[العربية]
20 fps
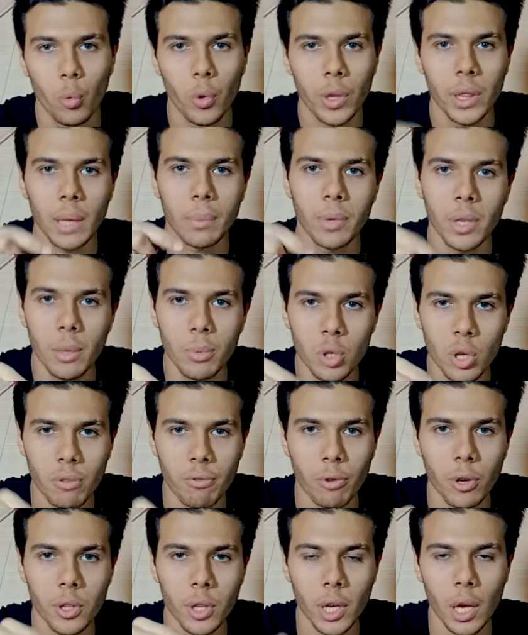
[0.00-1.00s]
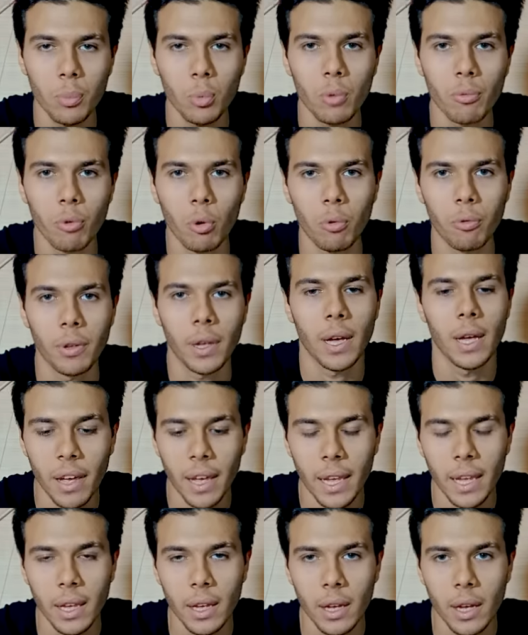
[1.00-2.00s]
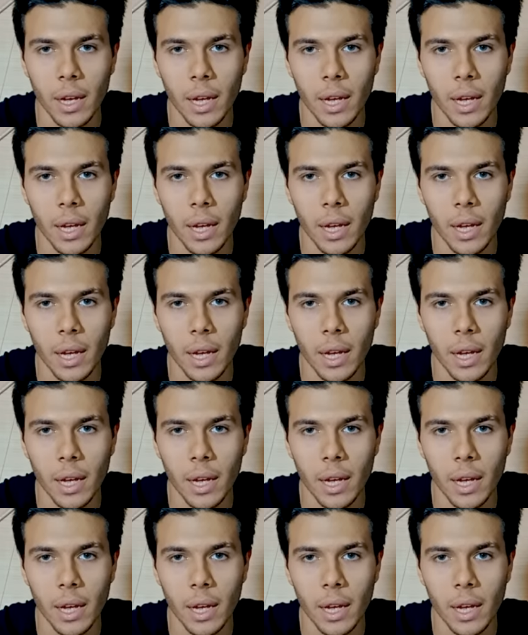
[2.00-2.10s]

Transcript: وانت بتيجي بشفاطه كده بتنفخ فيها فايه